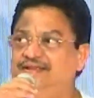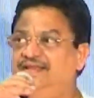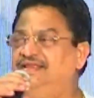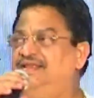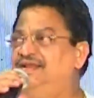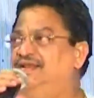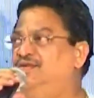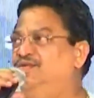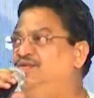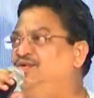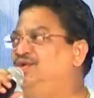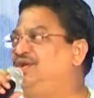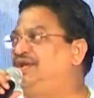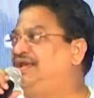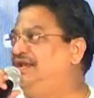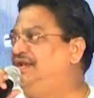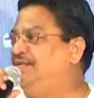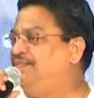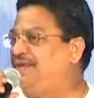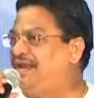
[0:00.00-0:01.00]
ఏదన్నా
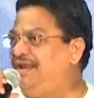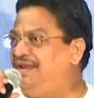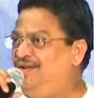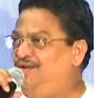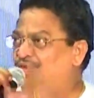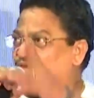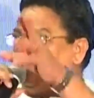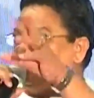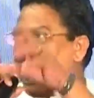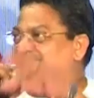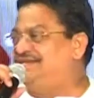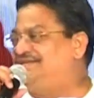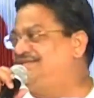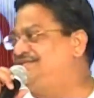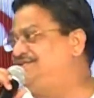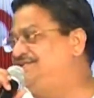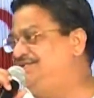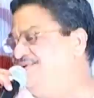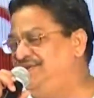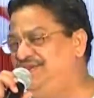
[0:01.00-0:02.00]
ఊరికెళ్ళి పలానా
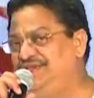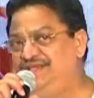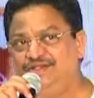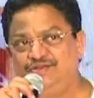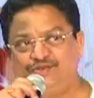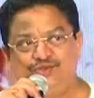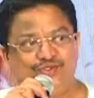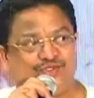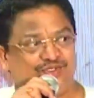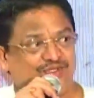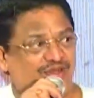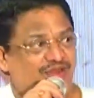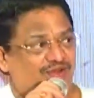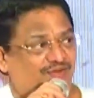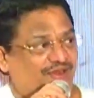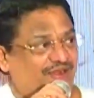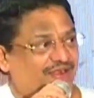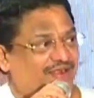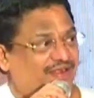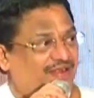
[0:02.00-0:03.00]
లొకేషన్స్ ఇవి
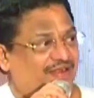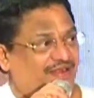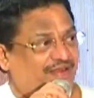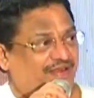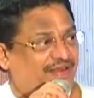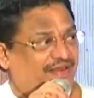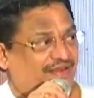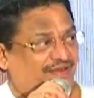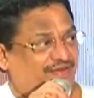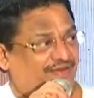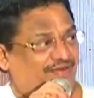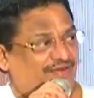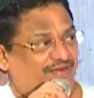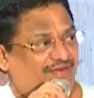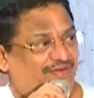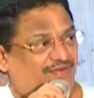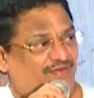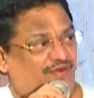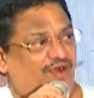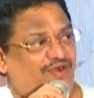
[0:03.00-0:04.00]
చూసుకురావాయంటే
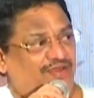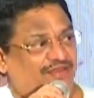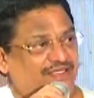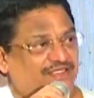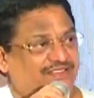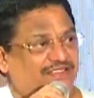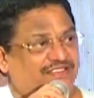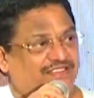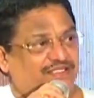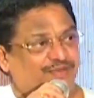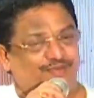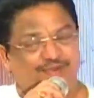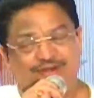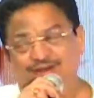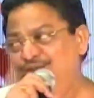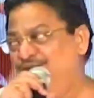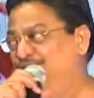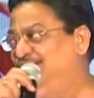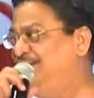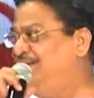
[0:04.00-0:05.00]
వాడు తెచ్చిచ్చే
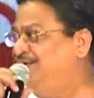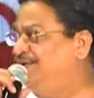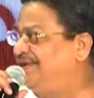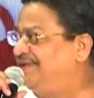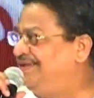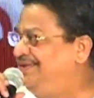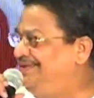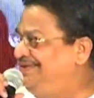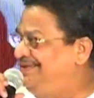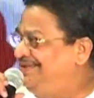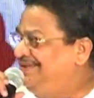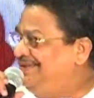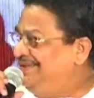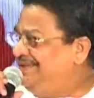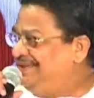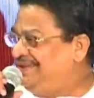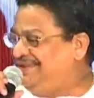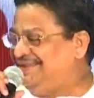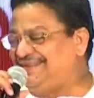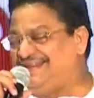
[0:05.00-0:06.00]
బిల్లులు వేరుంటాయి
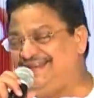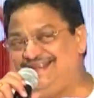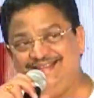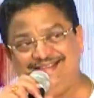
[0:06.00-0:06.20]
ఇతను